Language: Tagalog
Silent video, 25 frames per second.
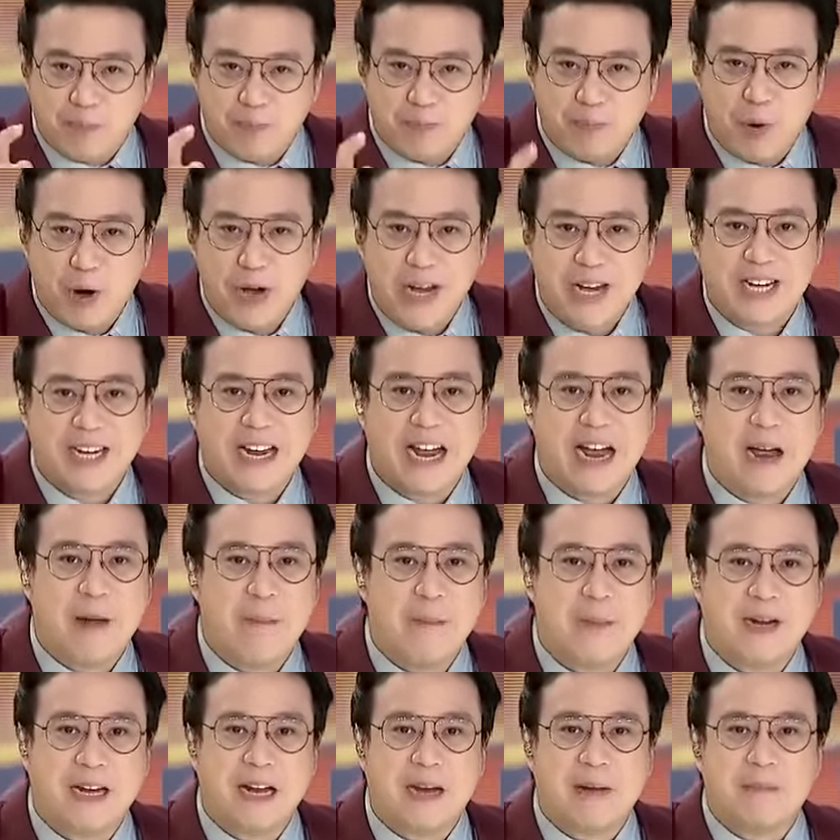pwede ka
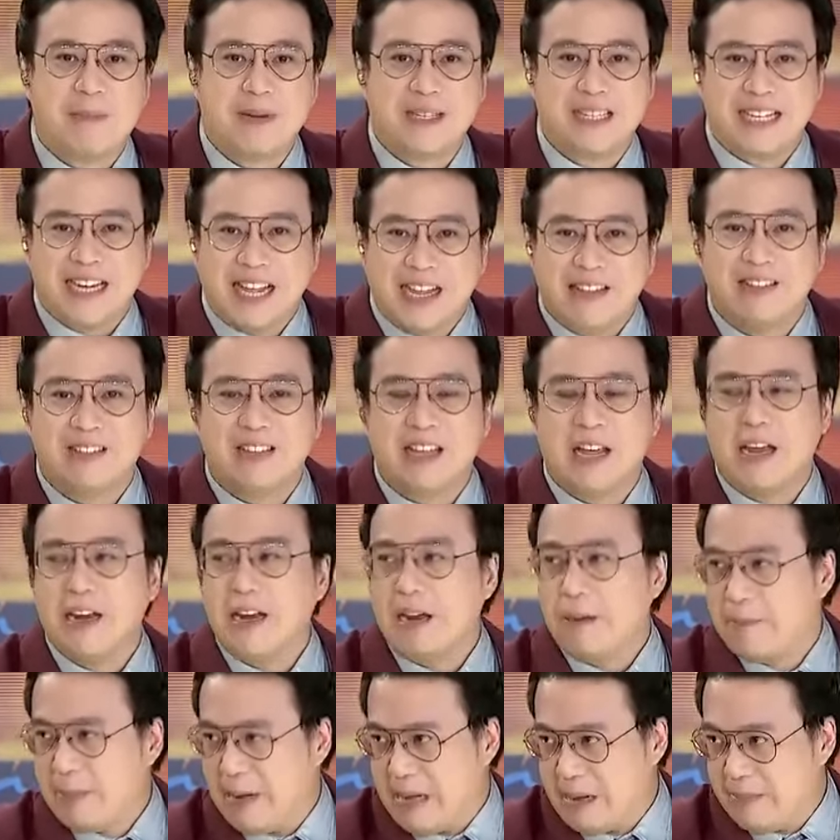maging presidente
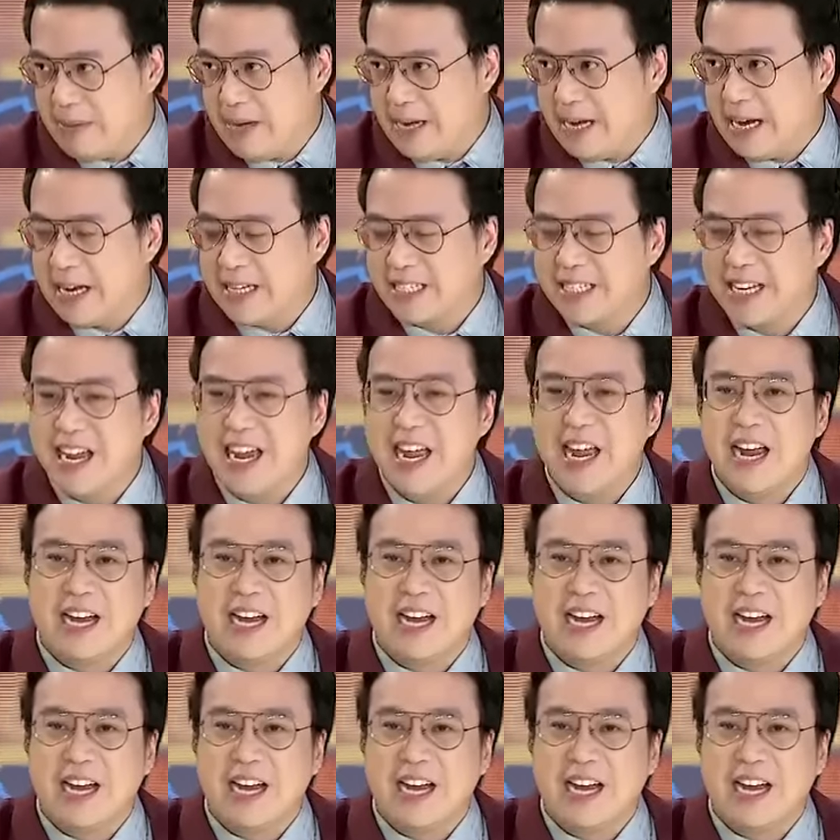ng Pilipinas.